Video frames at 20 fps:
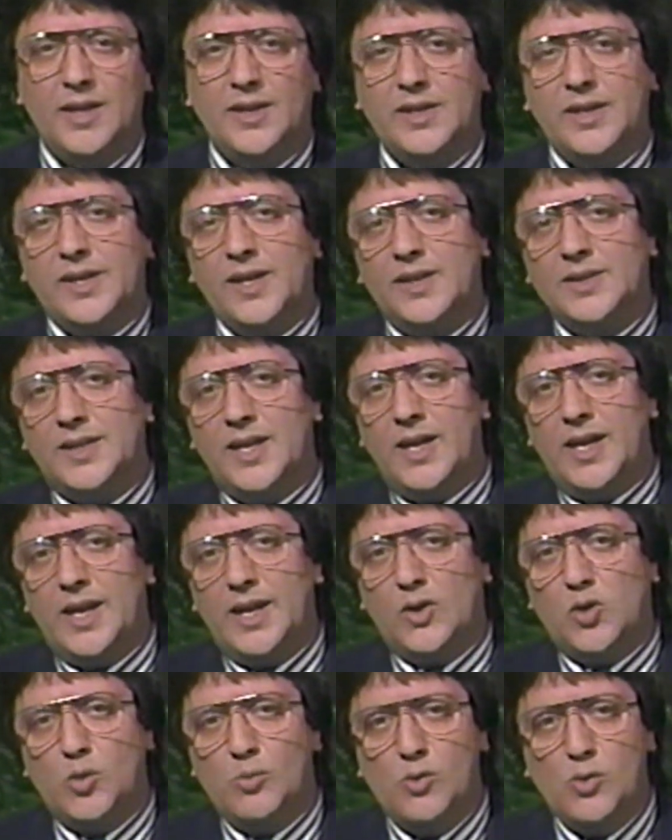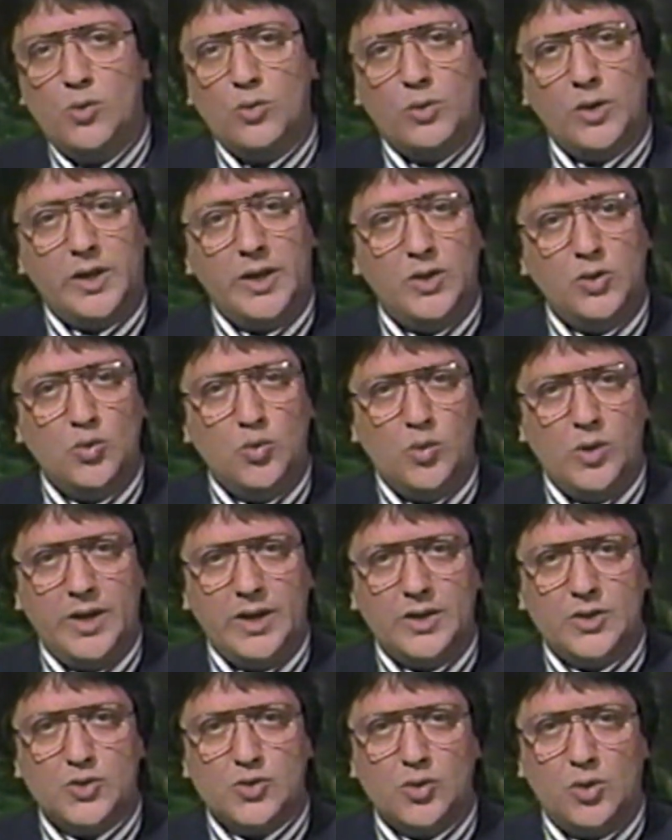La realtà è comunque che i
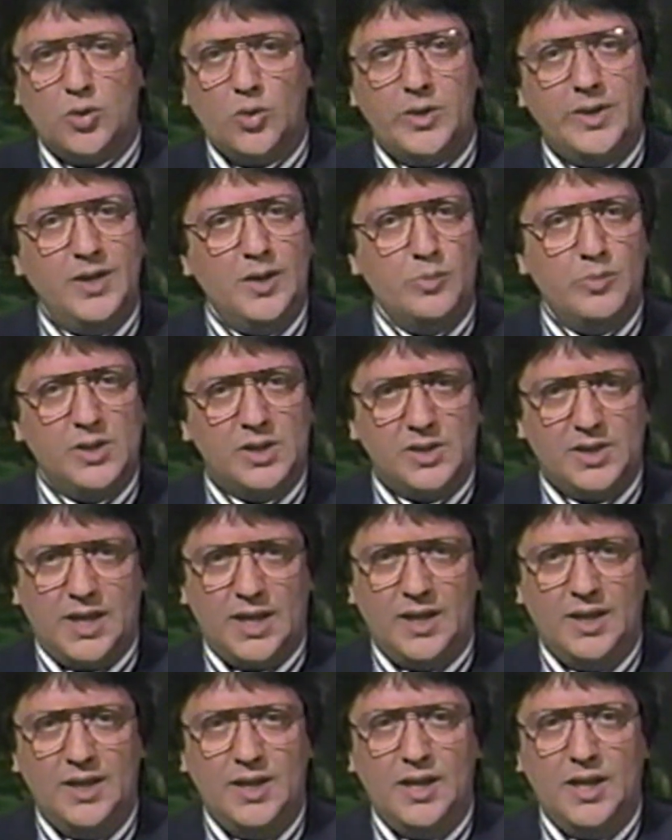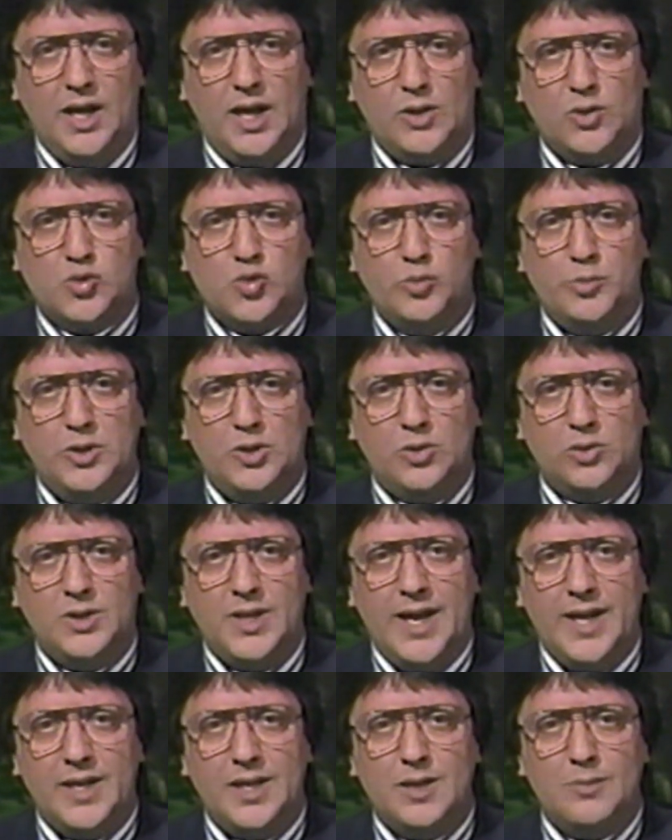due sono in libertà, hanno subito
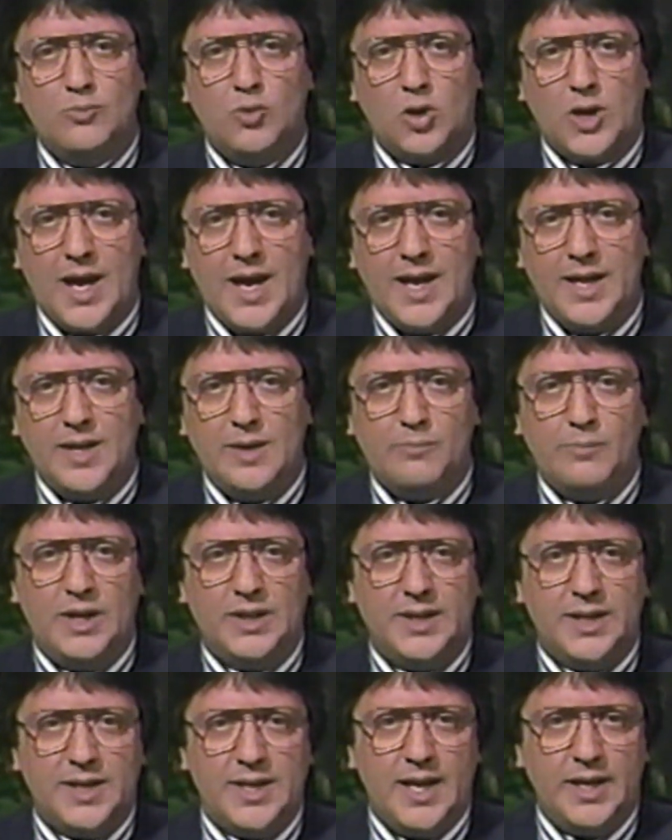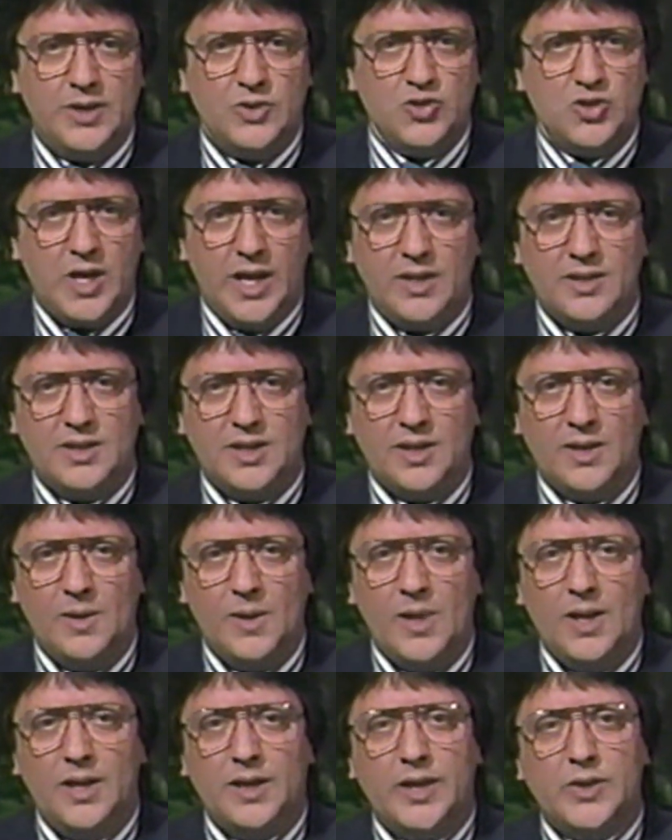danni morali e materiali ingenti.
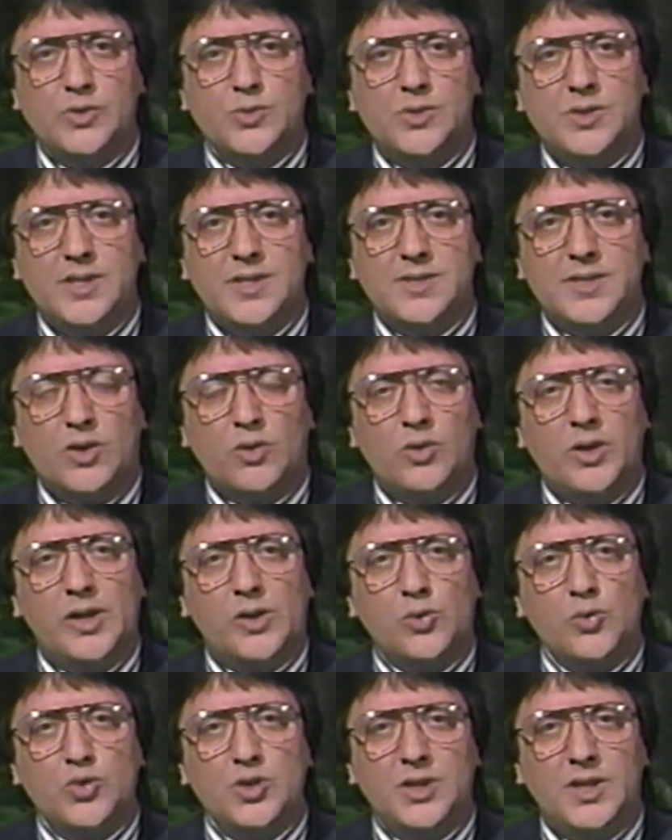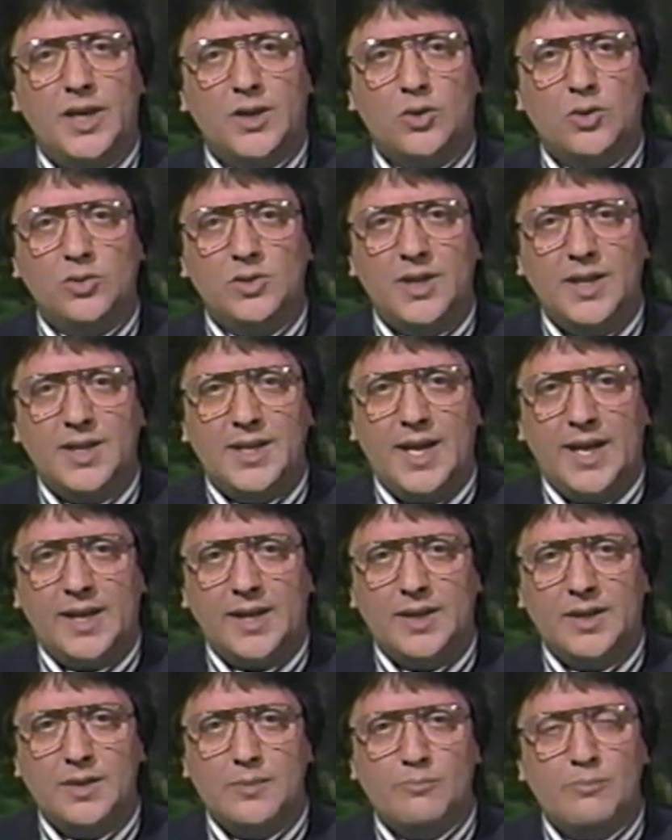La giustizia non è riuscita a
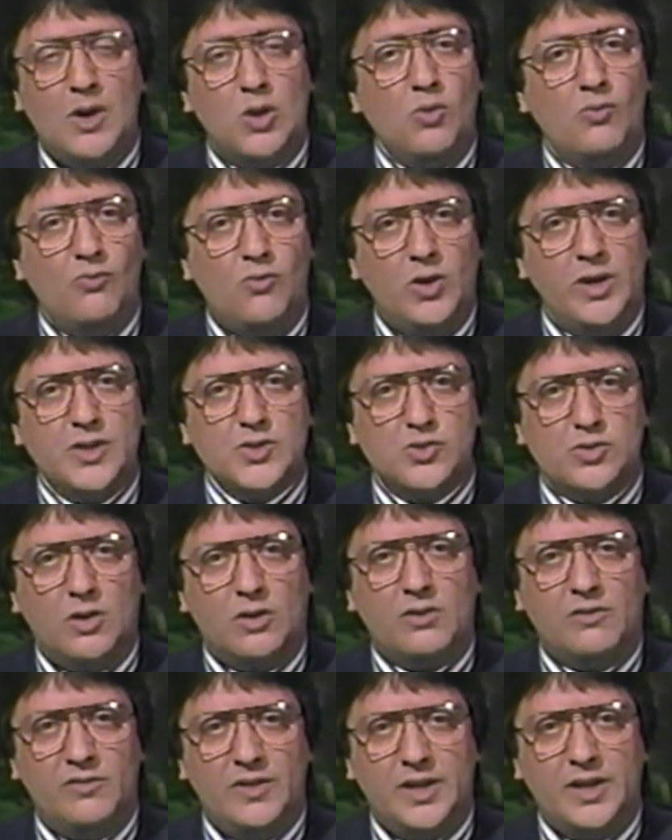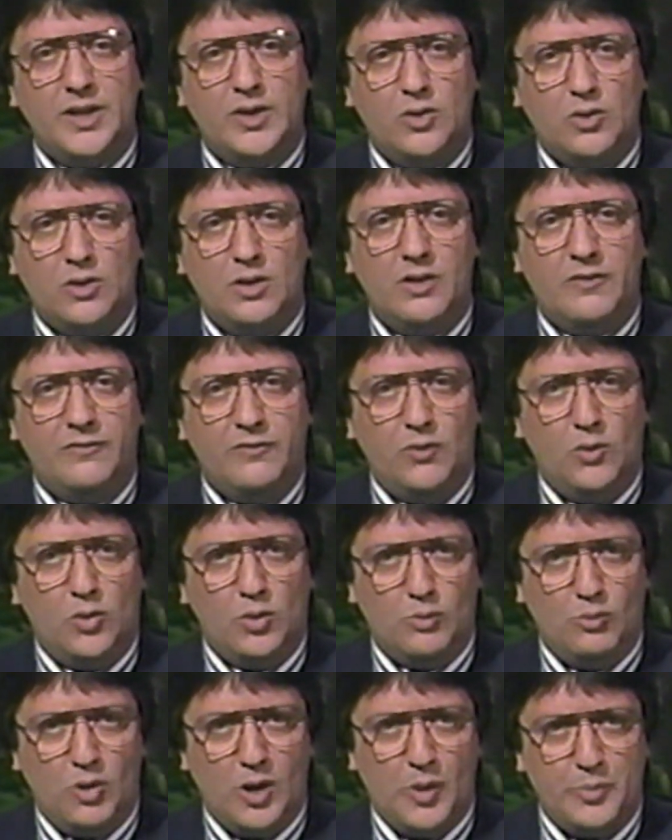condannarli, ma non vuole assorberli con
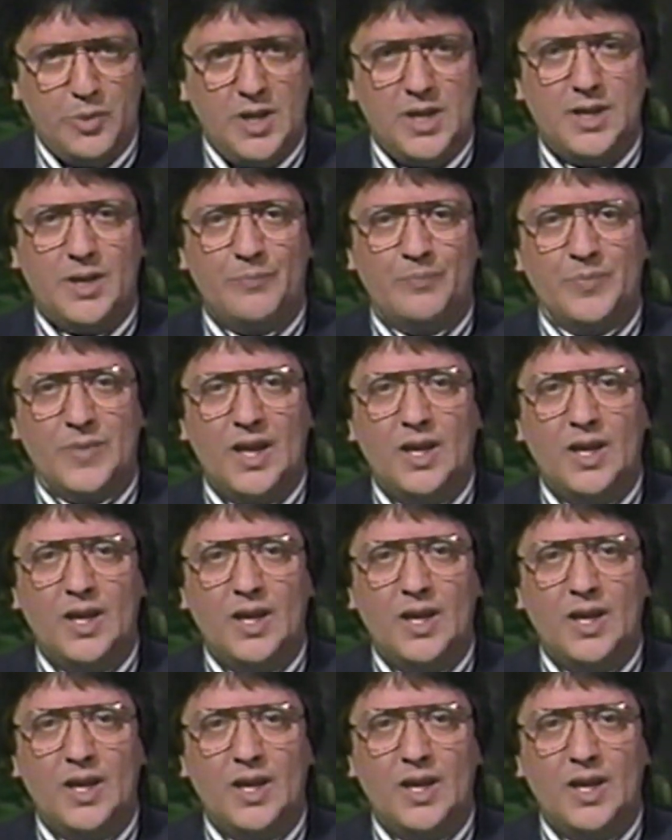formula piena.